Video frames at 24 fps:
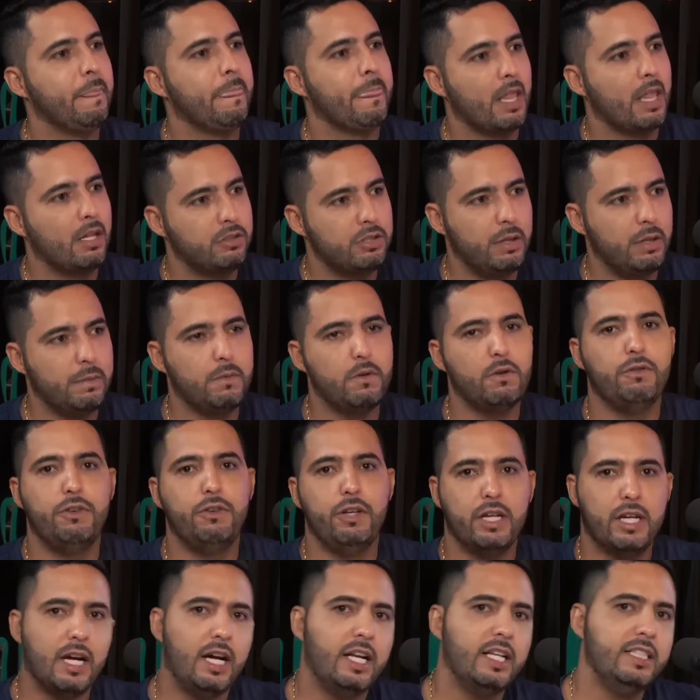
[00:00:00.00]
eu sempre confiei,
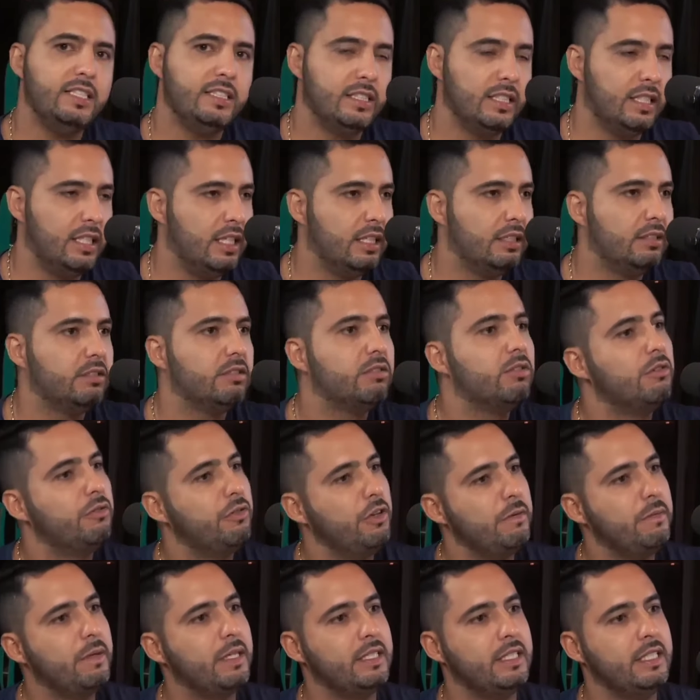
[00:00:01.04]
Carlos Santos,
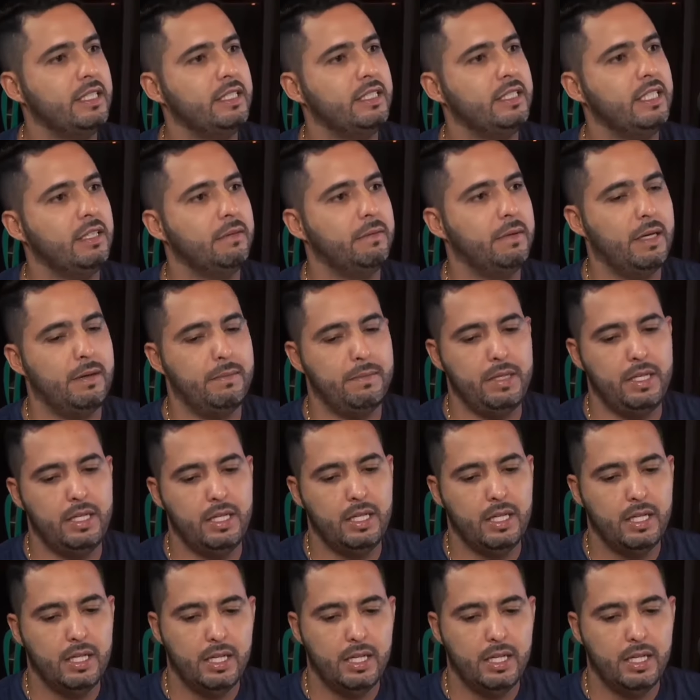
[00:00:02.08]
confiei bater esteira para mim.